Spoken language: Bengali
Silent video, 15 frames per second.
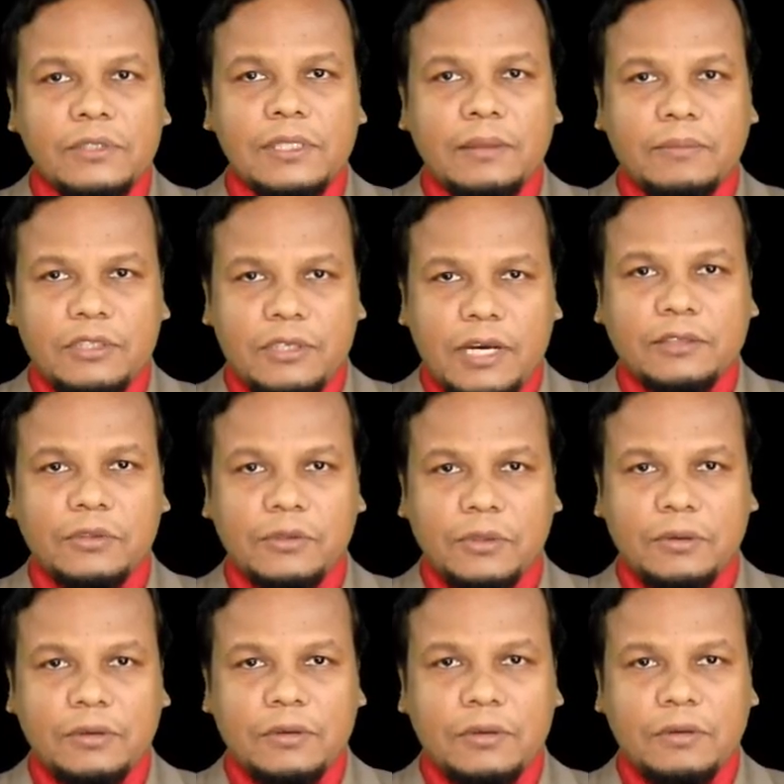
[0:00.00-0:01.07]
মুসলিম ছাত্র
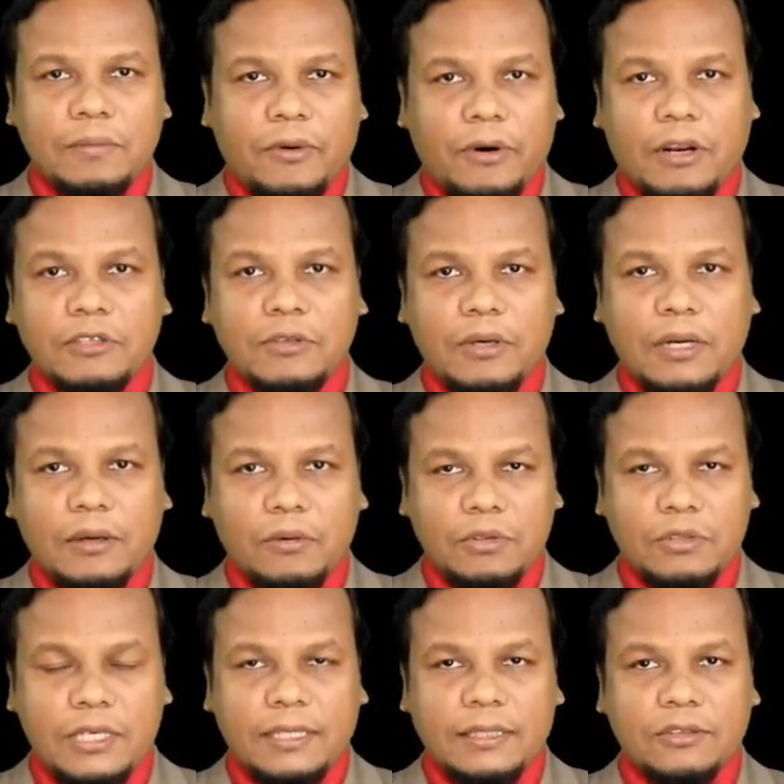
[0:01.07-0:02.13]
পড়াশোনা
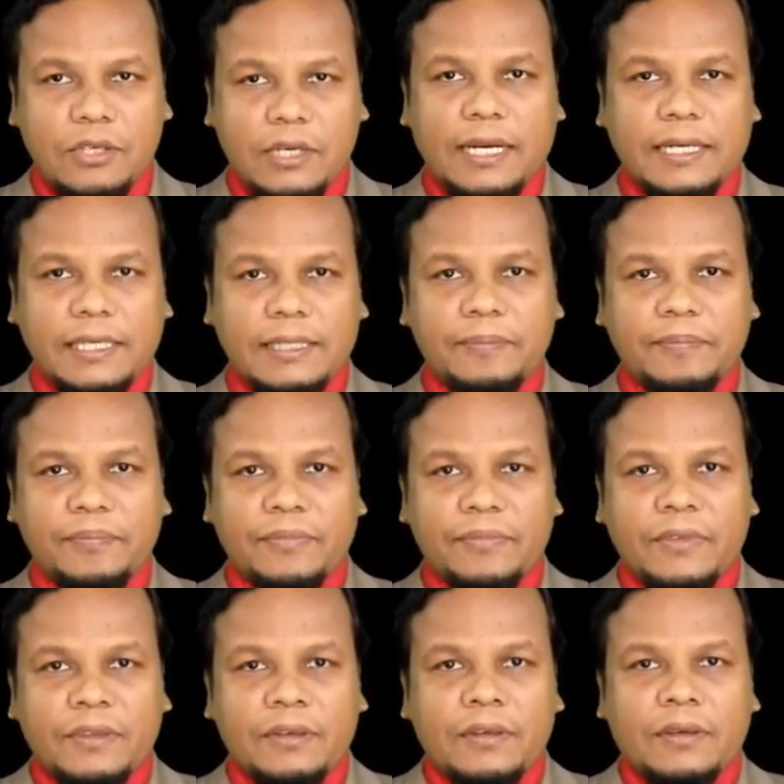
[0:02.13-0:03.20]
করছেন সেখানে
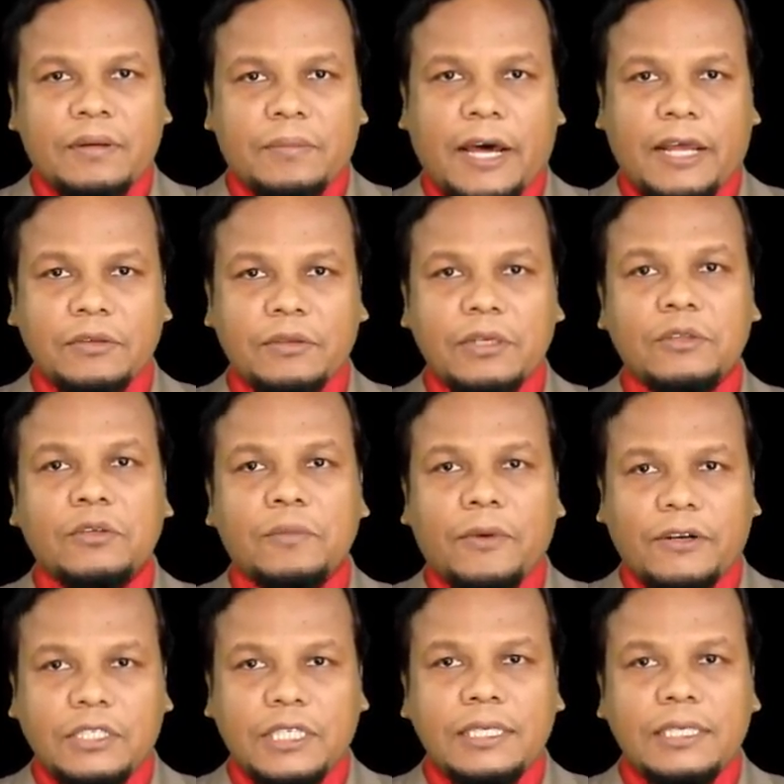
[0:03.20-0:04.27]
ভারতের তো
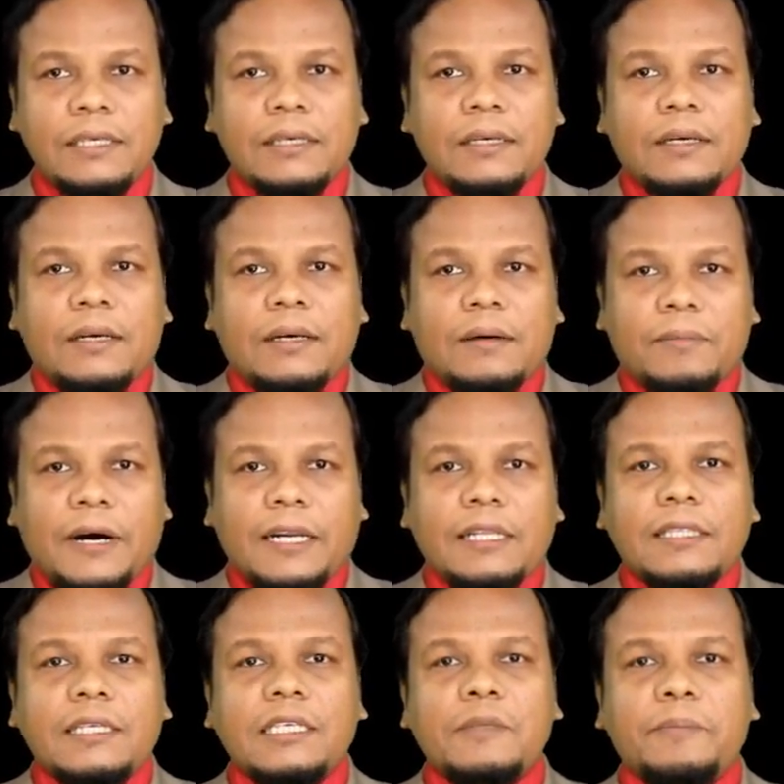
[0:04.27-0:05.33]
বটেই
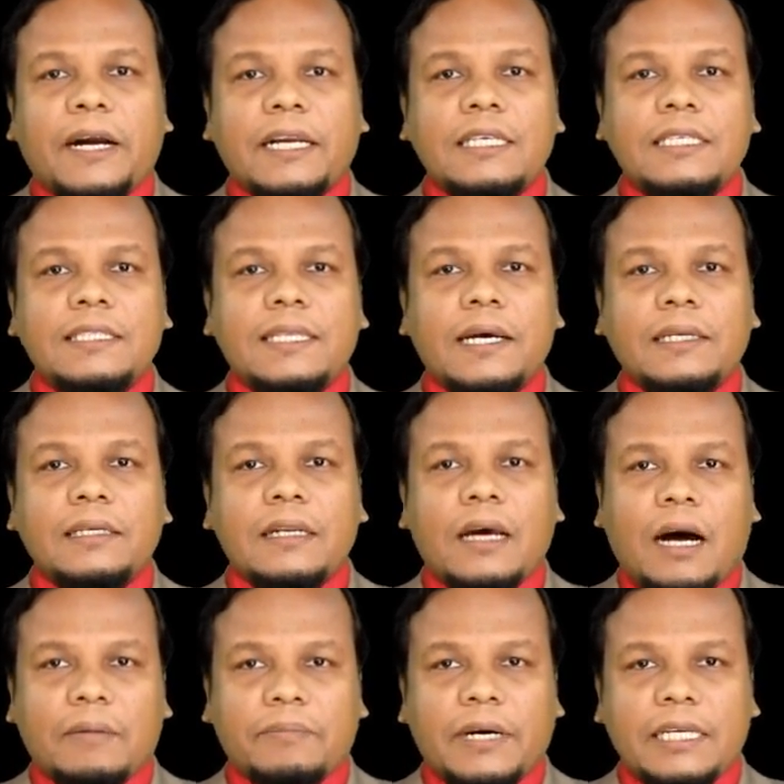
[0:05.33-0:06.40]
বাংলাদেশ পাকিস্তান
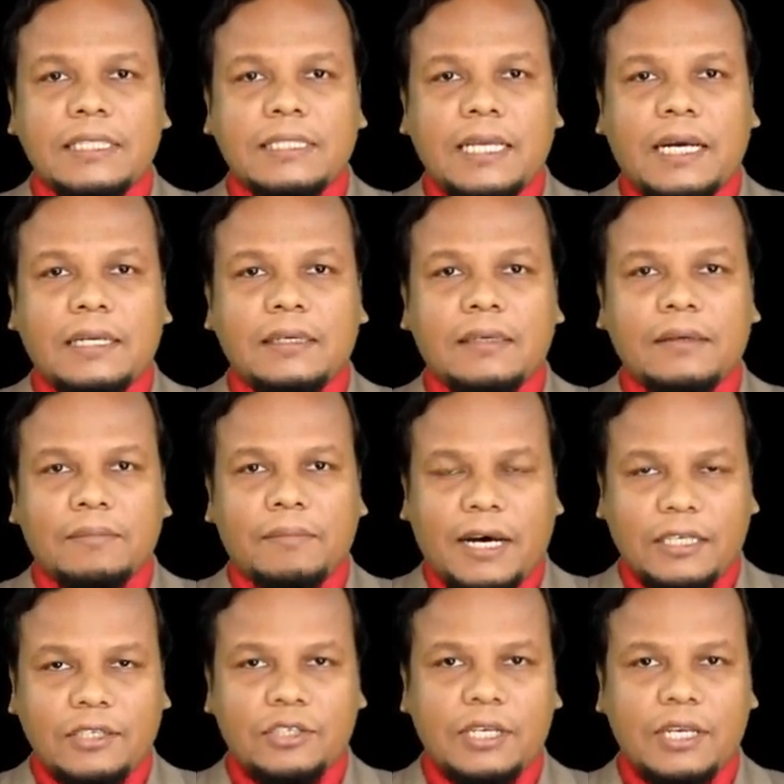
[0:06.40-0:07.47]
আফগানিস্তান
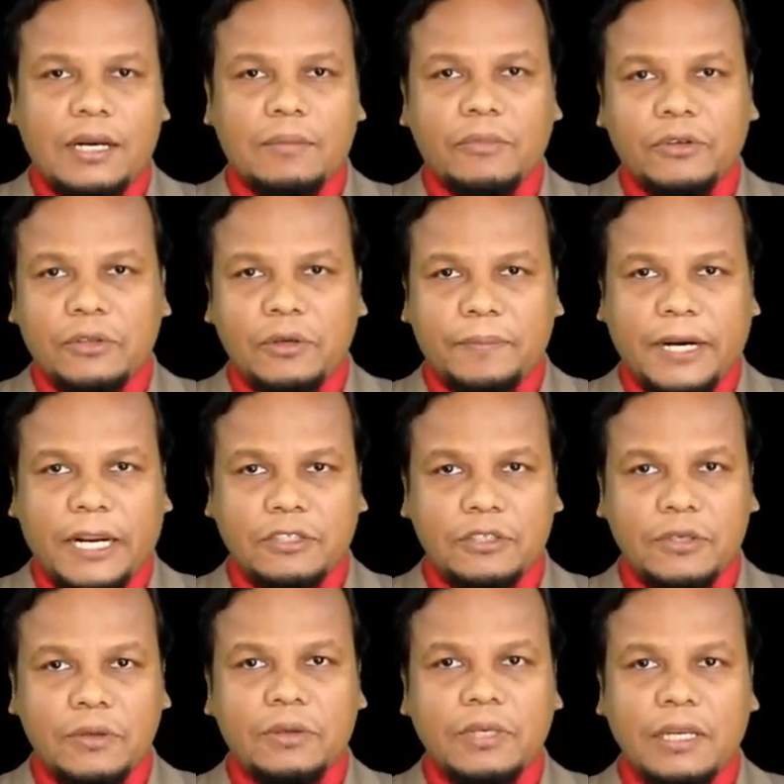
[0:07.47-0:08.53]
মালয়েশিয়া
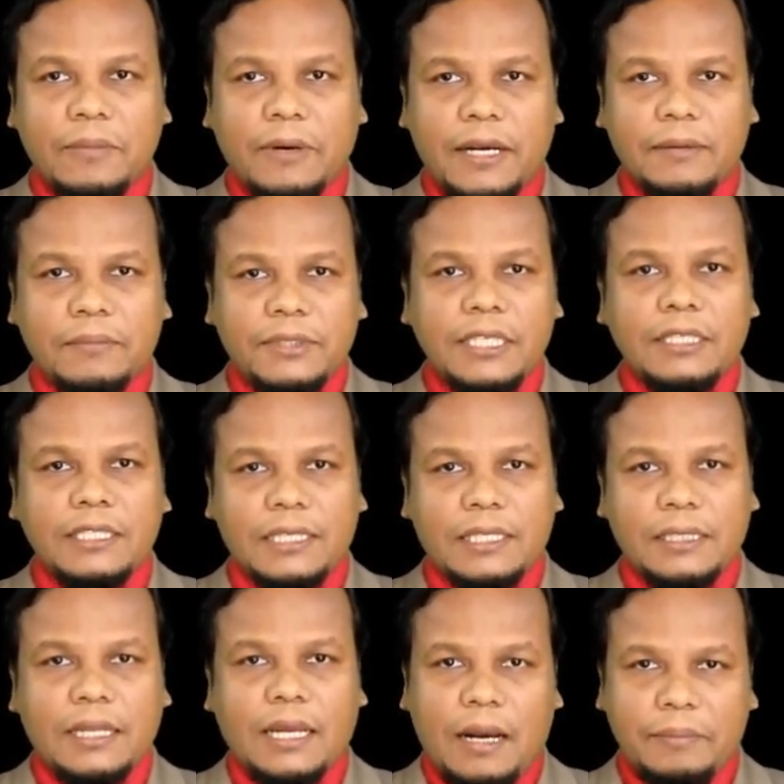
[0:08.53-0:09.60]
মধ্যপ্রাচ্য কিংবা ব্রিটেন
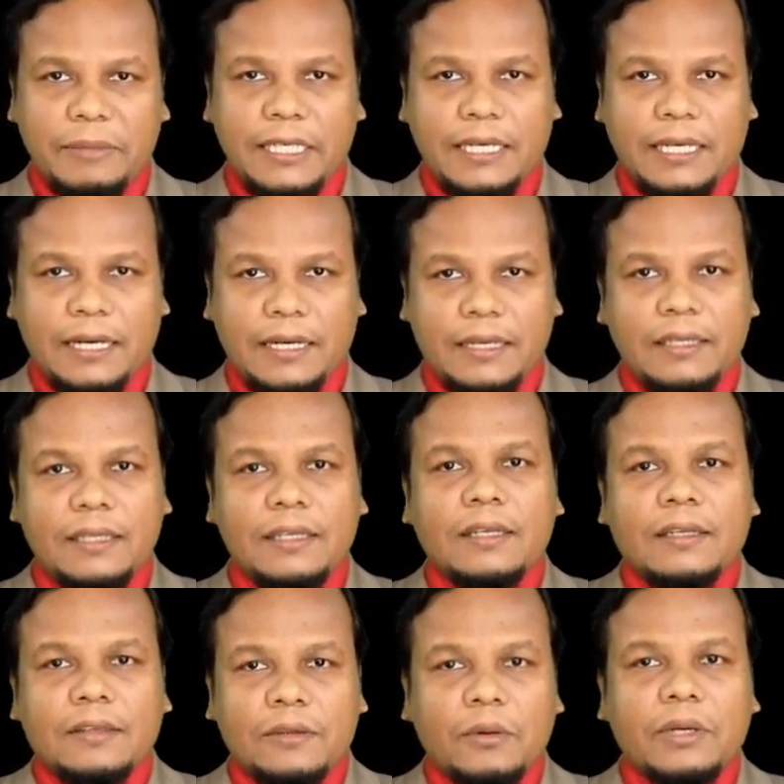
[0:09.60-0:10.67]
আমেরিকা
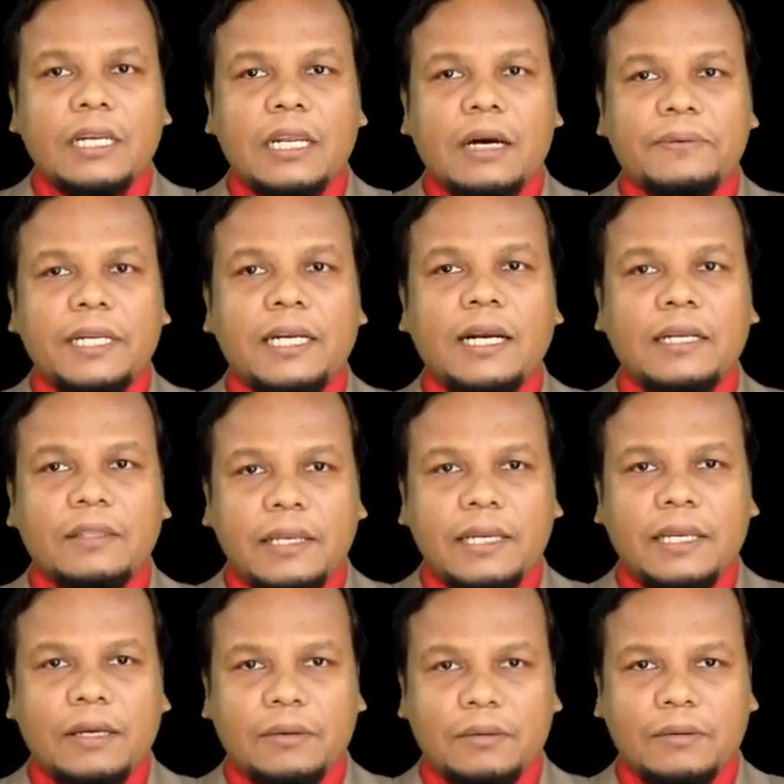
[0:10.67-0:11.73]
দক্ষিণ আফ্রিকা
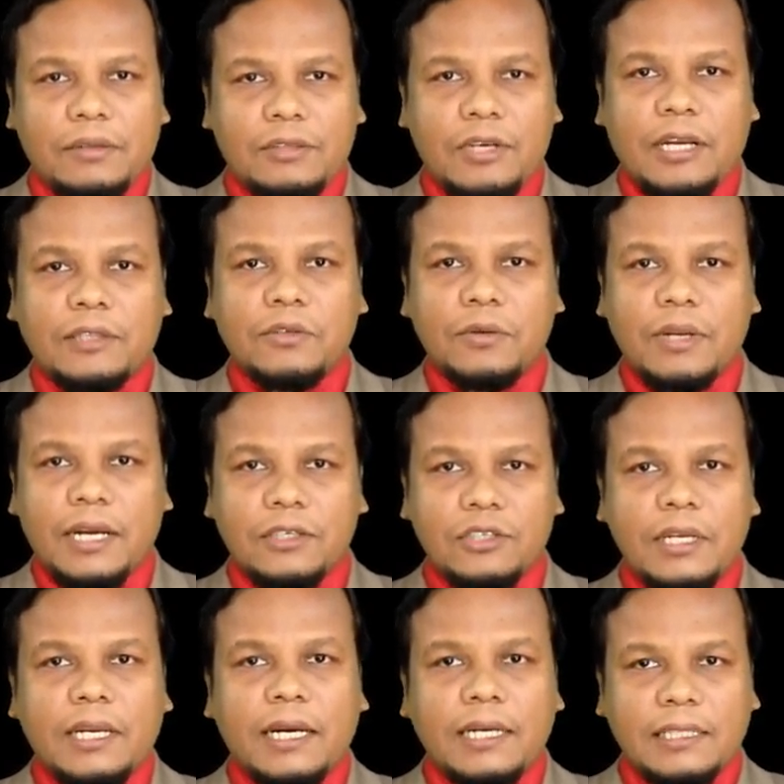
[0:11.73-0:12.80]
থেকেও ছাত্ররা
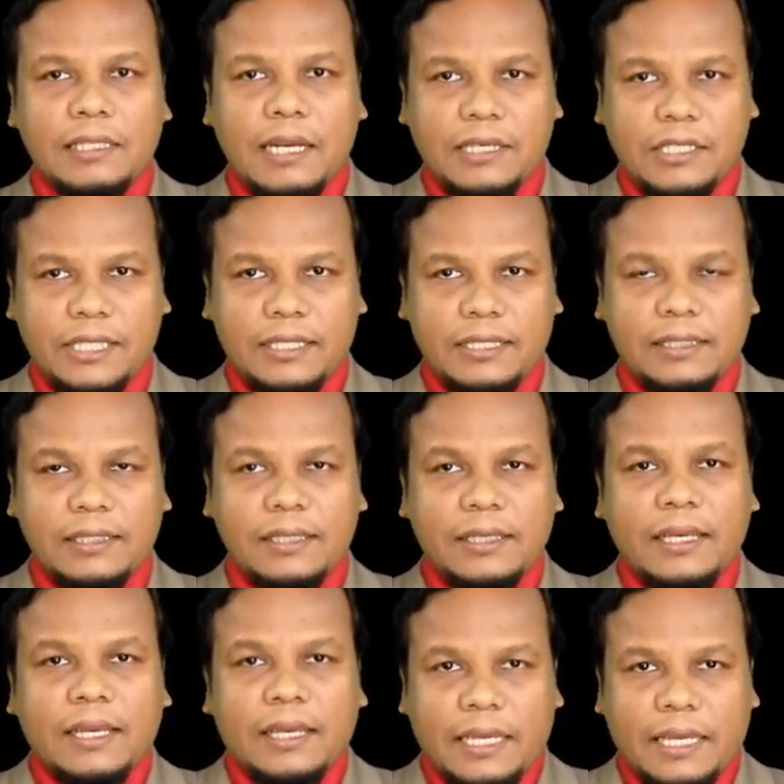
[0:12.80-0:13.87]
শিক্ষা নিতে আসেন
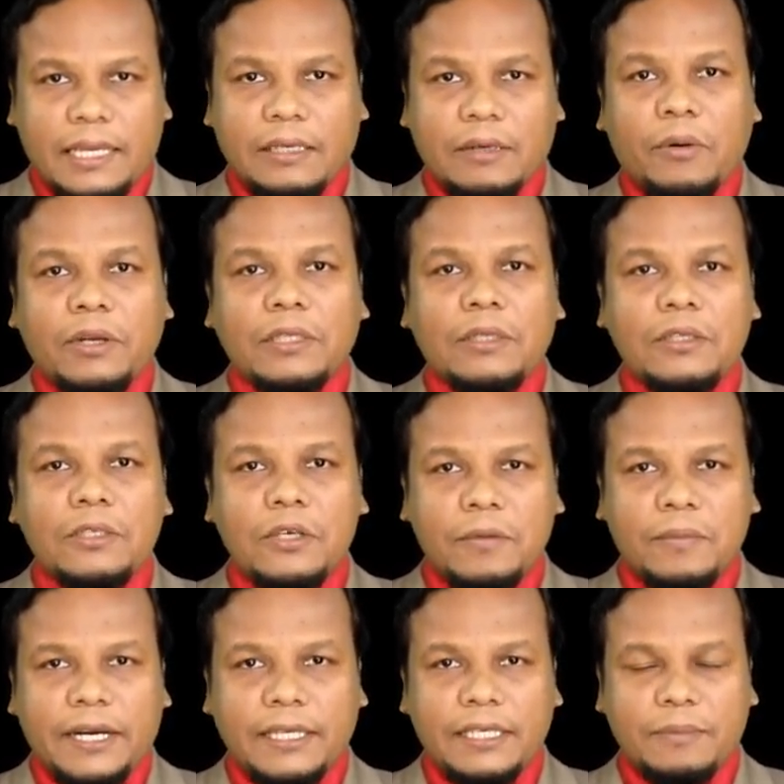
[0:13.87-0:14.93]
এই
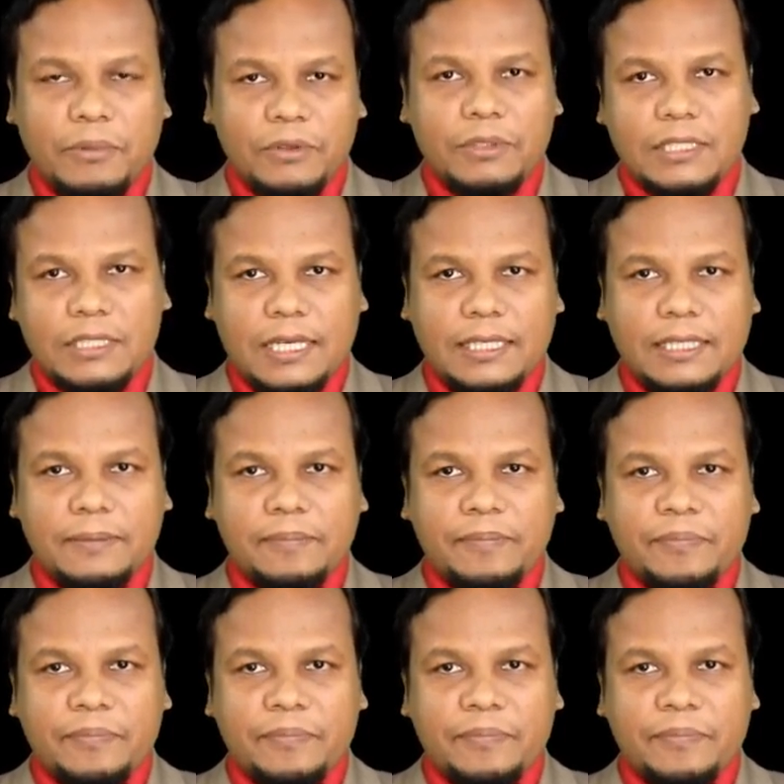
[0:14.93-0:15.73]
ঐতিহ্যবাহী প্রতিষ্ঠানে